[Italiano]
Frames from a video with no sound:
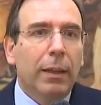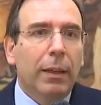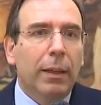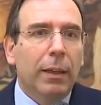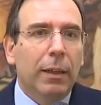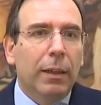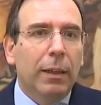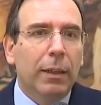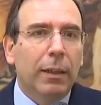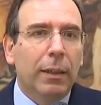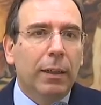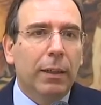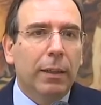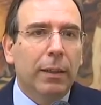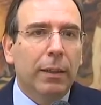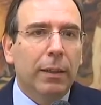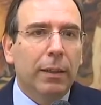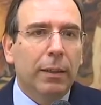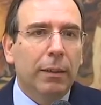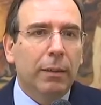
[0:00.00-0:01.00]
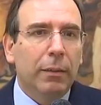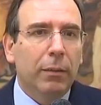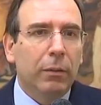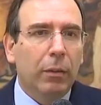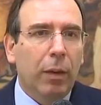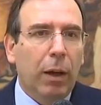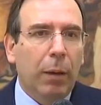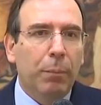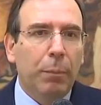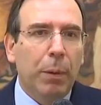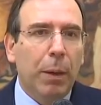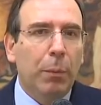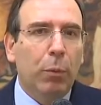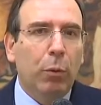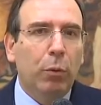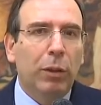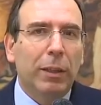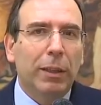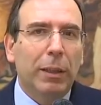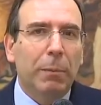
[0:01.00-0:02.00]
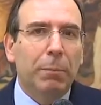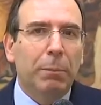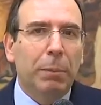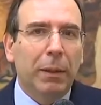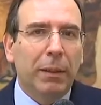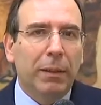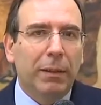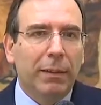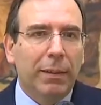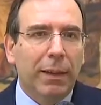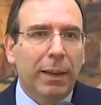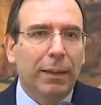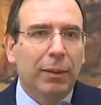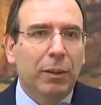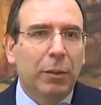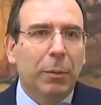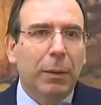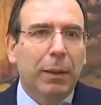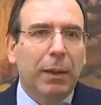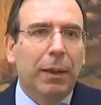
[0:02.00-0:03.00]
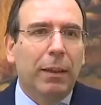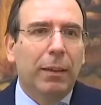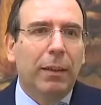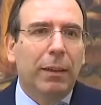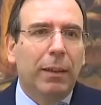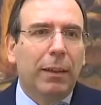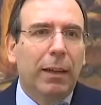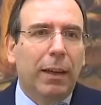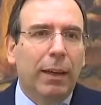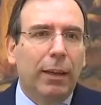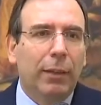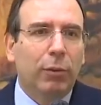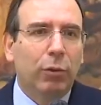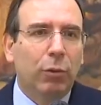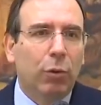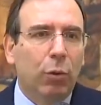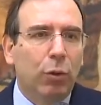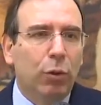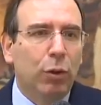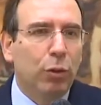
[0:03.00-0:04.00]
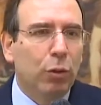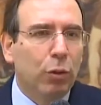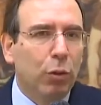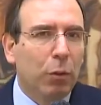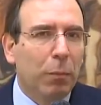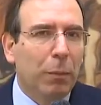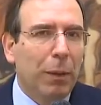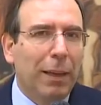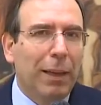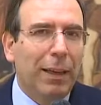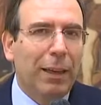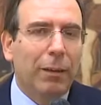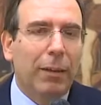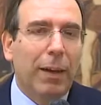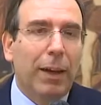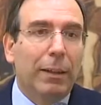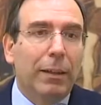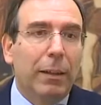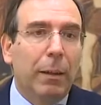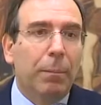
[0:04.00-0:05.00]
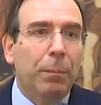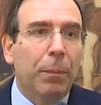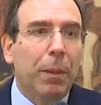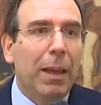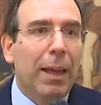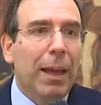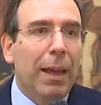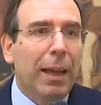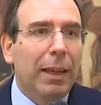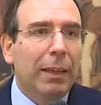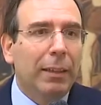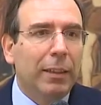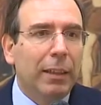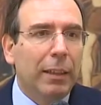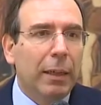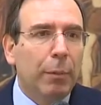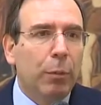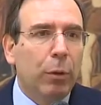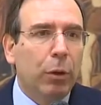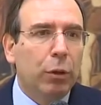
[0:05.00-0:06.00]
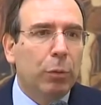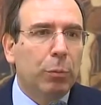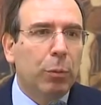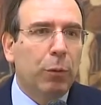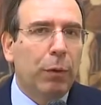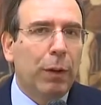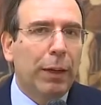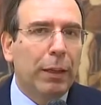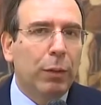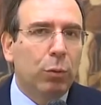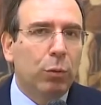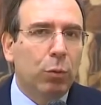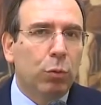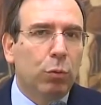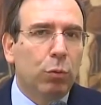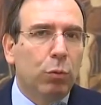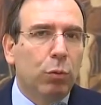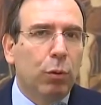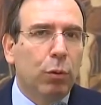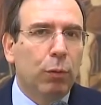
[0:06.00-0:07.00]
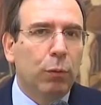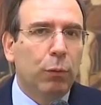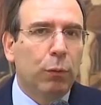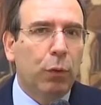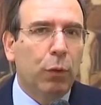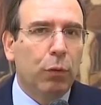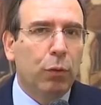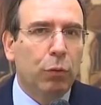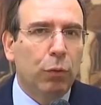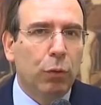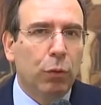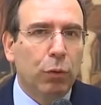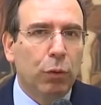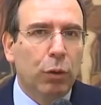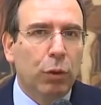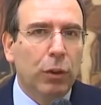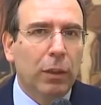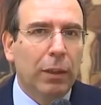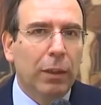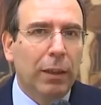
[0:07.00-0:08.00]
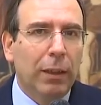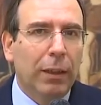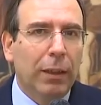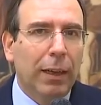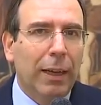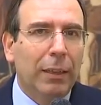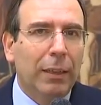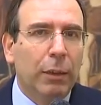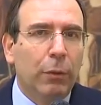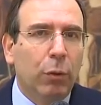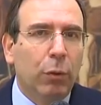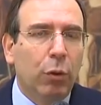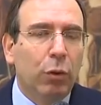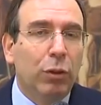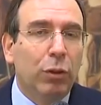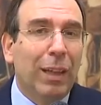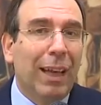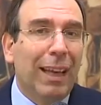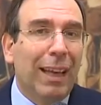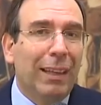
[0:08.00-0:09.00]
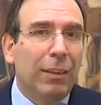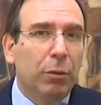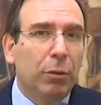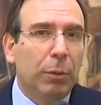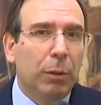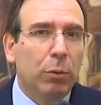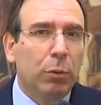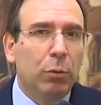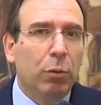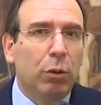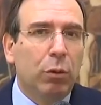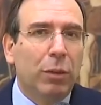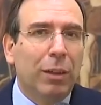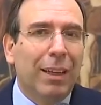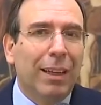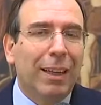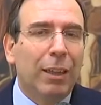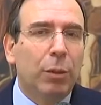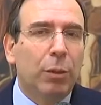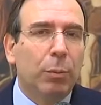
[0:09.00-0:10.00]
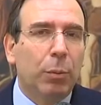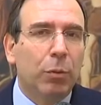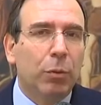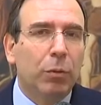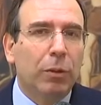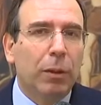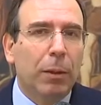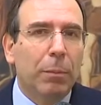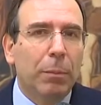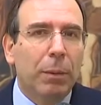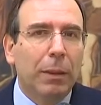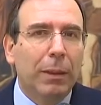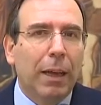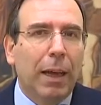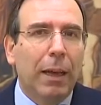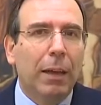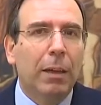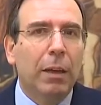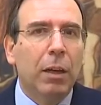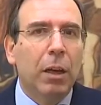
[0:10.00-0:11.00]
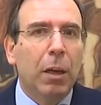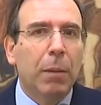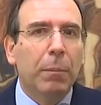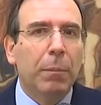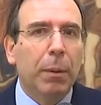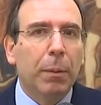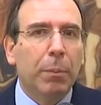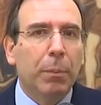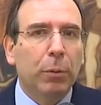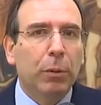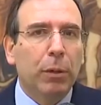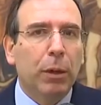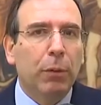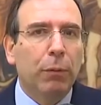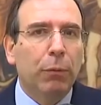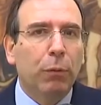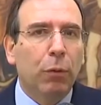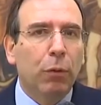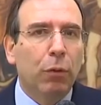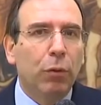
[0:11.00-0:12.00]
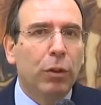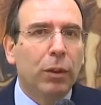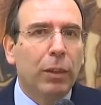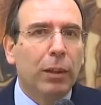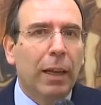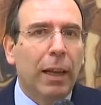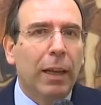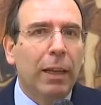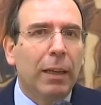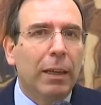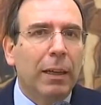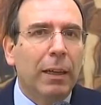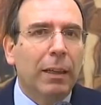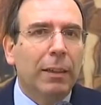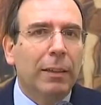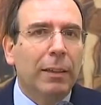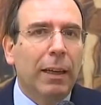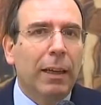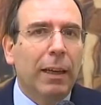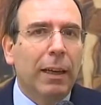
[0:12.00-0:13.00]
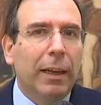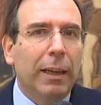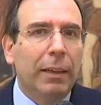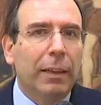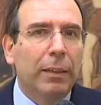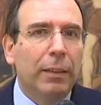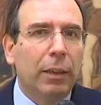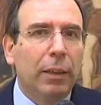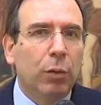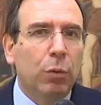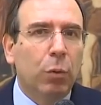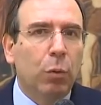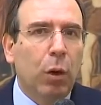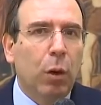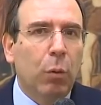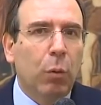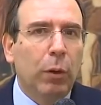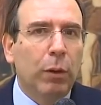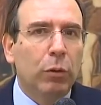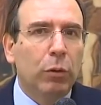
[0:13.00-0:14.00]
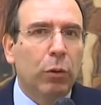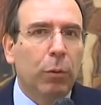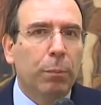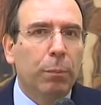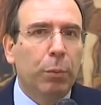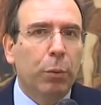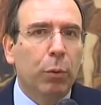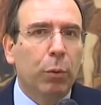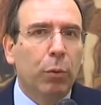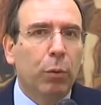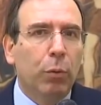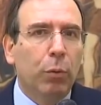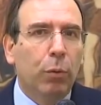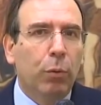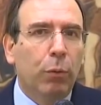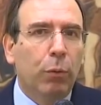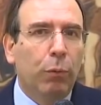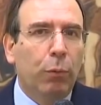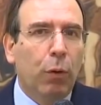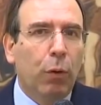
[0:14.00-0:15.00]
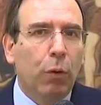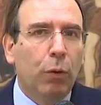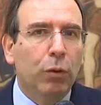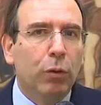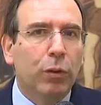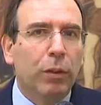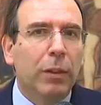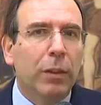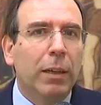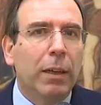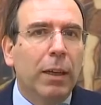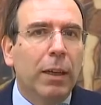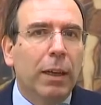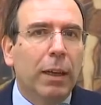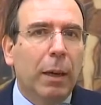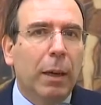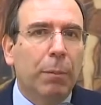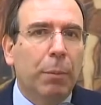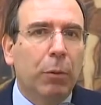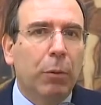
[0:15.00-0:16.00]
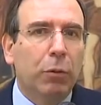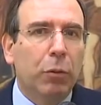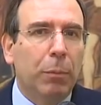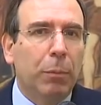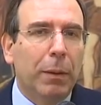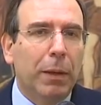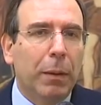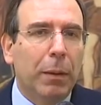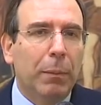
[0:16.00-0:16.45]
Eh, abbiamo dei tempi ristretti perché le elezioni sono ormai arrivate e riteniamo che dobbiamo fare tutti uno sforzo di grande volontà e soprattutto di responsabilità per poter fornire delle candidature quanto più forti che possono ben